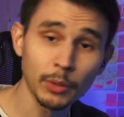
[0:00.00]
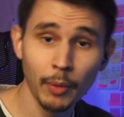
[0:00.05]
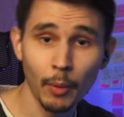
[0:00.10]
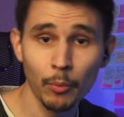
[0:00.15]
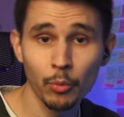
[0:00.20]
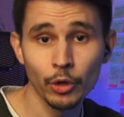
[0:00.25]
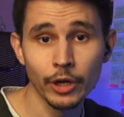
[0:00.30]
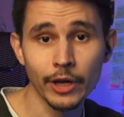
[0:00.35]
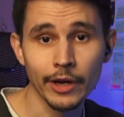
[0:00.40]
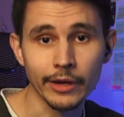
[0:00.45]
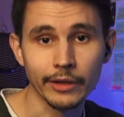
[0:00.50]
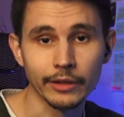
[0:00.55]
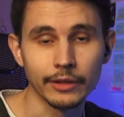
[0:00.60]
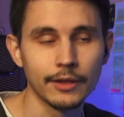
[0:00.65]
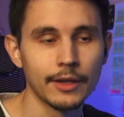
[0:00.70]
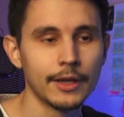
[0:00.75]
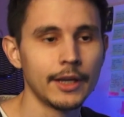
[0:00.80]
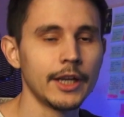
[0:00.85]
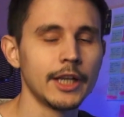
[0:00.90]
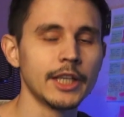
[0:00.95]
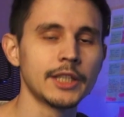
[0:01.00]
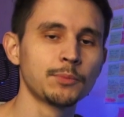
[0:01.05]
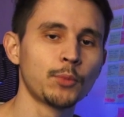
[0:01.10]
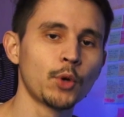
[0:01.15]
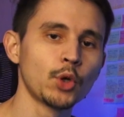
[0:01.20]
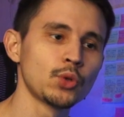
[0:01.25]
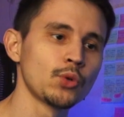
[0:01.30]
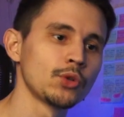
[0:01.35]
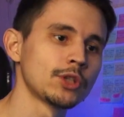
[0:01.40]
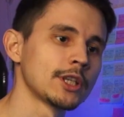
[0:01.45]
популярен.
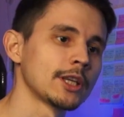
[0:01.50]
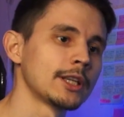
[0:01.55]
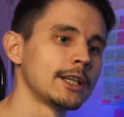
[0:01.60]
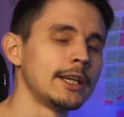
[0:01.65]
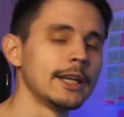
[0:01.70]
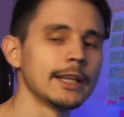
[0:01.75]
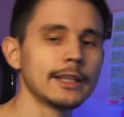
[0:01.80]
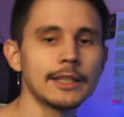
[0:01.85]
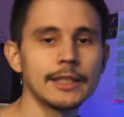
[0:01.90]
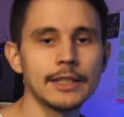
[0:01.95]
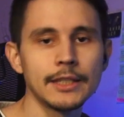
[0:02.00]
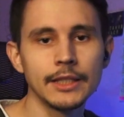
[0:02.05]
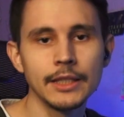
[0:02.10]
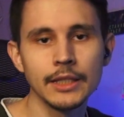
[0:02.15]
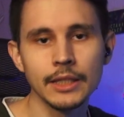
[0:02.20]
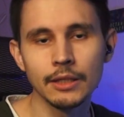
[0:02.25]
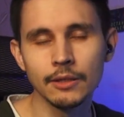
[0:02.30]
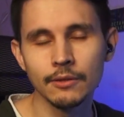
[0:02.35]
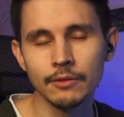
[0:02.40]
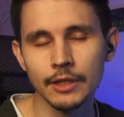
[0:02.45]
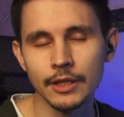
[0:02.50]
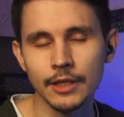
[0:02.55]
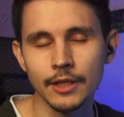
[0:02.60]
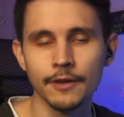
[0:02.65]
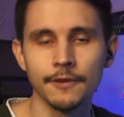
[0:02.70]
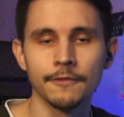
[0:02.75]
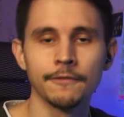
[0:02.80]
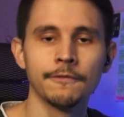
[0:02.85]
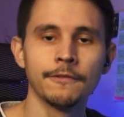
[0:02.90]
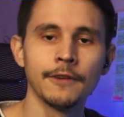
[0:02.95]
Используются для тестирования,
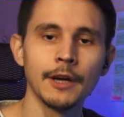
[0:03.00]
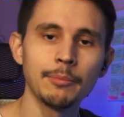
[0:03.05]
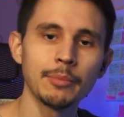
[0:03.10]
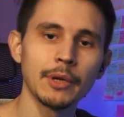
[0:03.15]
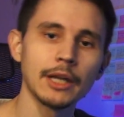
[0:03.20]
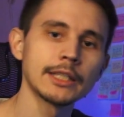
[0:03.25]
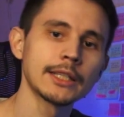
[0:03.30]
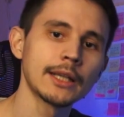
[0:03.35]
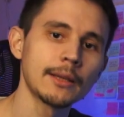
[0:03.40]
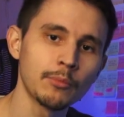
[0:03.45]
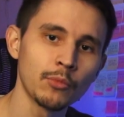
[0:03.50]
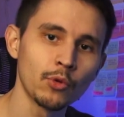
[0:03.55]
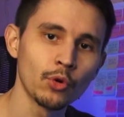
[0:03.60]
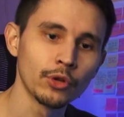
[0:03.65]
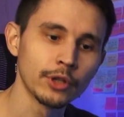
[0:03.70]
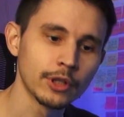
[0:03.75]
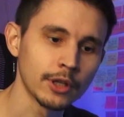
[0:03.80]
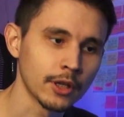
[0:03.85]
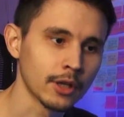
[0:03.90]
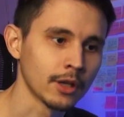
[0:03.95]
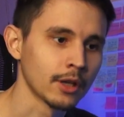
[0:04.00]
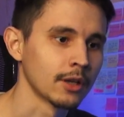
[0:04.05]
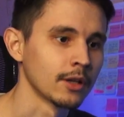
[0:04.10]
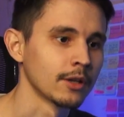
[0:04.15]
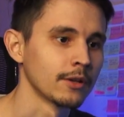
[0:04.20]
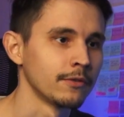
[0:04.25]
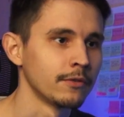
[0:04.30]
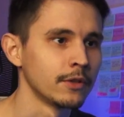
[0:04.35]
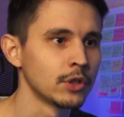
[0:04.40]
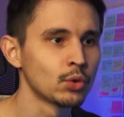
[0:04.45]

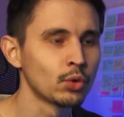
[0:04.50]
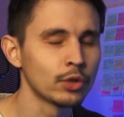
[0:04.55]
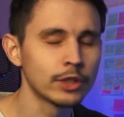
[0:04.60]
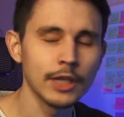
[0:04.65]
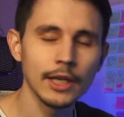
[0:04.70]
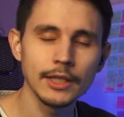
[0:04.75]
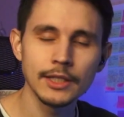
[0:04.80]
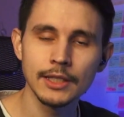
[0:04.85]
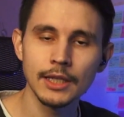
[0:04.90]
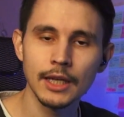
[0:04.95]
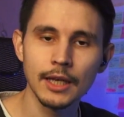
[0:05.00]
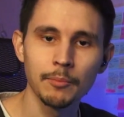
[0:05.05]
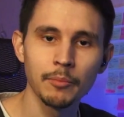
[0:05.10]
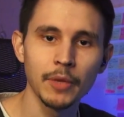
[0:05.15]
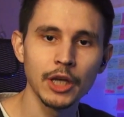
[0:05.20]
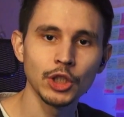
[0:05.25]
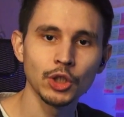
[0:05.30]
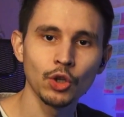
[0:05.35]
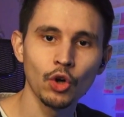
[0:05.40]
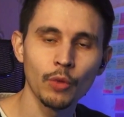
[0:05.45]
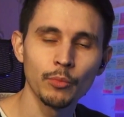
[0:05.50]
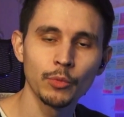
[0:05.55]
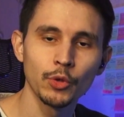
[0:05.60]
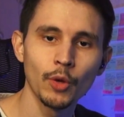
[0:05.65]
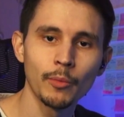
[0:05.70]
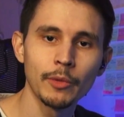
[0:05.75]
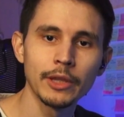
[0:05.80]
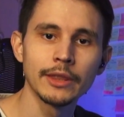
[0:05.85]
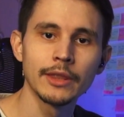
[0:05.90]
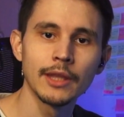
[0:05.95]
веб-разработки, визуализация большого
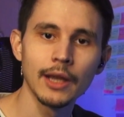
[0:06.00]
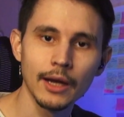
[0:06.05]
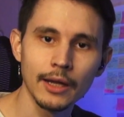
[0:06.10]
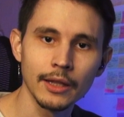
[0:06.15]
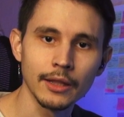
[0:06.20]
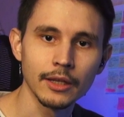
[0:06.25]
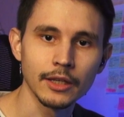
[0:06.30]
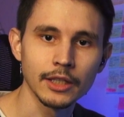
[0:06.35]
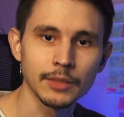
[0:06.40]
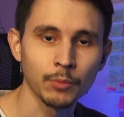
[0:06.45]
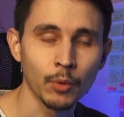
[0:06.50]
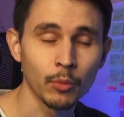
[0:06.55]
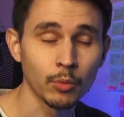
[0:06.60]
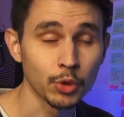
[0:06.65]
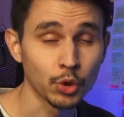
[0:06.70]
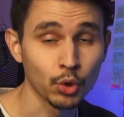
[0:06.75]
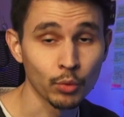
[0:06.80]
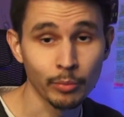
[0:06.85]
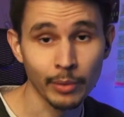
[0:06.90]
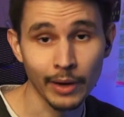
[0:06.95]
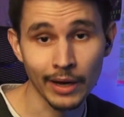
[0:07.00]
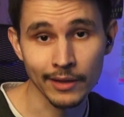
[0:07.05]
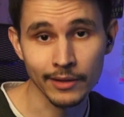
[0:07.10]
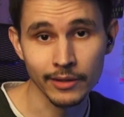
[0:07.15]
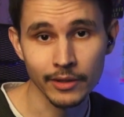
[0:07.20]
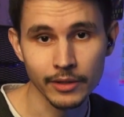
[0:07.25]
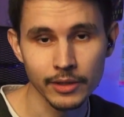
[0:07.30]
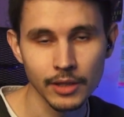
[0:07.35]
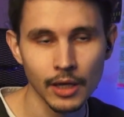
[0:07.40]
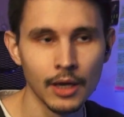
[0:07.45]
объема данных с помощью
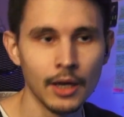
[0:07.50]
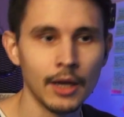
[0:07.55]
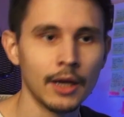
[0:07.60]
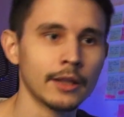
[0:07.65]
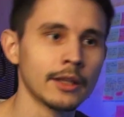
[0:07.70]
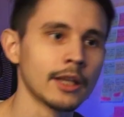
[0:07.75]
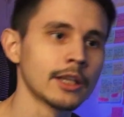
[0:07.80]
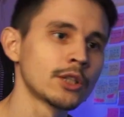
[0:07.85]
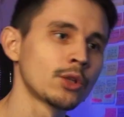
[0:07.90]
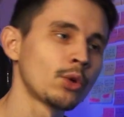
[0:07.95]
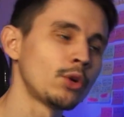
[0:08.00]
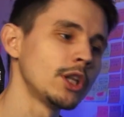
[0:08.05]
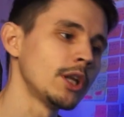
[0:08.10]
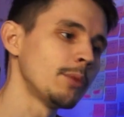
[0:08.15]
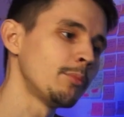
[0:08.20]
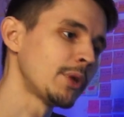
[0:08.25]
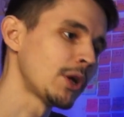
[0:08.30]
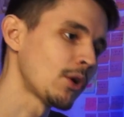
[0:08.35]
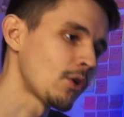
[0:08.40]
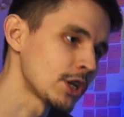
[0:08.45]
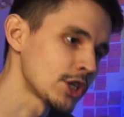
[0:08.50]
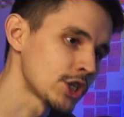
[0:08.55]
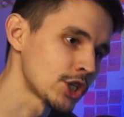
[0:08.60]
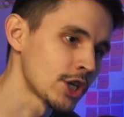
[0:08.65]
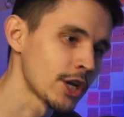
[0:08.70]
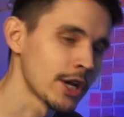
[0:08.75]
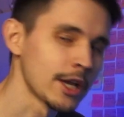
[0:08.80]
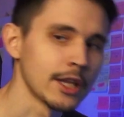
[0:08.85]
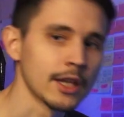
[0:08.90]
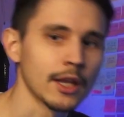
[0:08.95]
Pandas, настольные
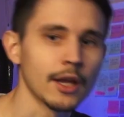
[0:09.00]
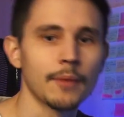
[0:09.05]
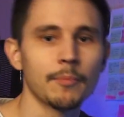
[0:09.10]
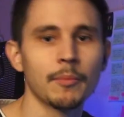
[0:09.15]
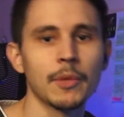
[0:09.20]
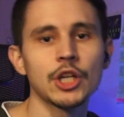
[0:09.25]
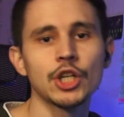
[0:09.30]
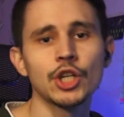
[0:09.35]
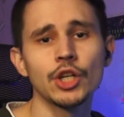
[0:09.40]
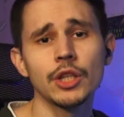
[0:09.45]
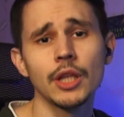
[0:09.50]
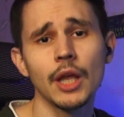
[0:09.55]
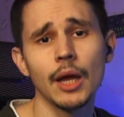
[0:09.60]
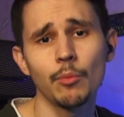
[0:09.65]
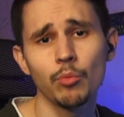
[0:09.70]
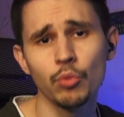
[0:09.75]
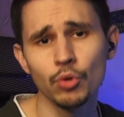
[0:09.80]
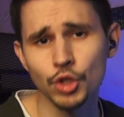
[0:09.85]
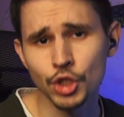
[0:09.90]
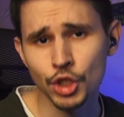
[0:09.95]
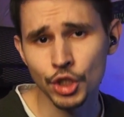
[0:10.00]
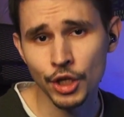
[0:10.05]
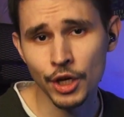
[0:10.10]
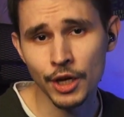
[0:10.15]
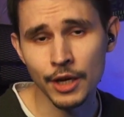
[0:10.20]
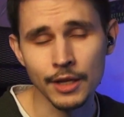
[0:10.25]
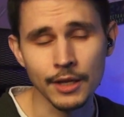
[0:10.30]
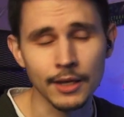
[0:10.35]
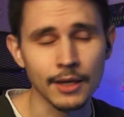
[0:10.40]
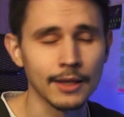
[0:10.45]
приложения, машинное
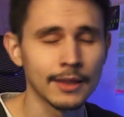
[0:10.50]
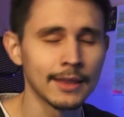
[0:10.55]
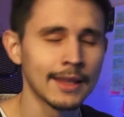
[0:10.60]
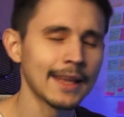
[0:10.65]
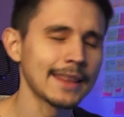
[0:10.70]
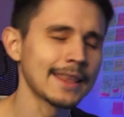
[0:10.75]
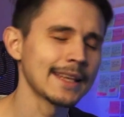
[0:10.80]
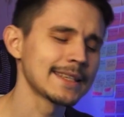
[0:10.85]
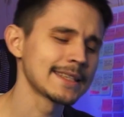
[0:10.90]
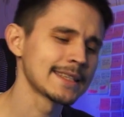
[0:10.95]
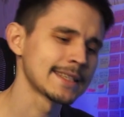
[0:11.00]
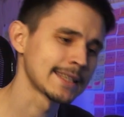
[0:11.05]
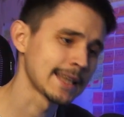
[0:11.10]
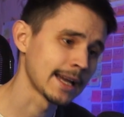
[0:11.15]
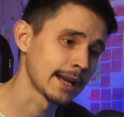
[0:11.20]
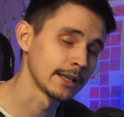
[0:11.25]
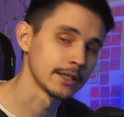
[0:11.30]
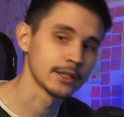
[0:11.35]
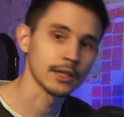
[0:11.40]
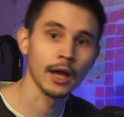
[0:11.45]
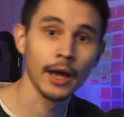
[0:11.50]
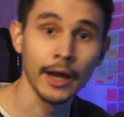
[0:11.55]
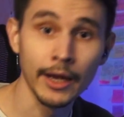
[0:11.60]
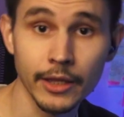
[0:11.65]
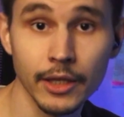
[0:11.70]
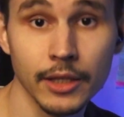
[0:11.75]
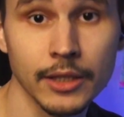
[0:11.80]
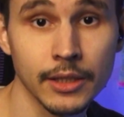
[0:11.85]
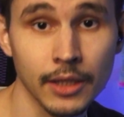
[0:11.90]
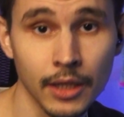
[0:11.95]
обучение, Data Science. А
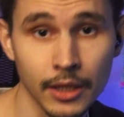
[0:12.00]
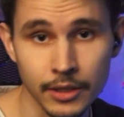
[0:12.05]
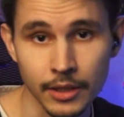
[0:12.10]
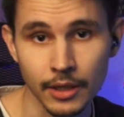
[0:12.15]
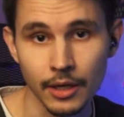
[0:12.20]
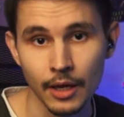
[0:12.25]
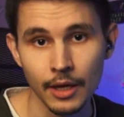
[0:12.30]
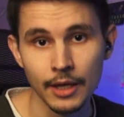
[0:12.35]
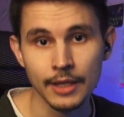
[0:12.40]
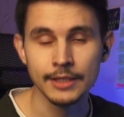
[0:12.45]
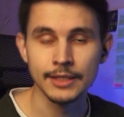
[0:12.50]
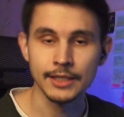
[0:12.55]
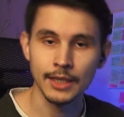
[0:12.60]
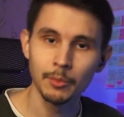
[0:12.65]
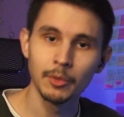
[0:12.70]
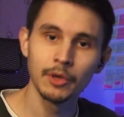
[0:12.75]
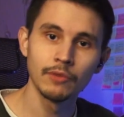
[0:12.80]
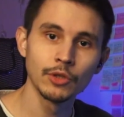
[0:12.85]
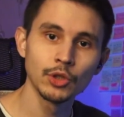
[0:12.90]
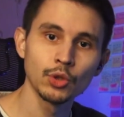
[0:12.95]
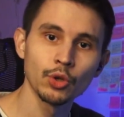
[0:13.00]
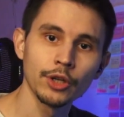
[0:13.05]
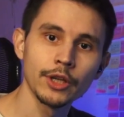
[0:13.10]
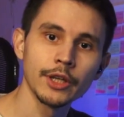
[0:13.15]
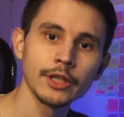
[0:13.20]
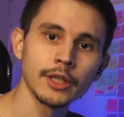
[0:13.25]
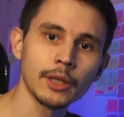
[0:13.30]
это, кстати, самые высокие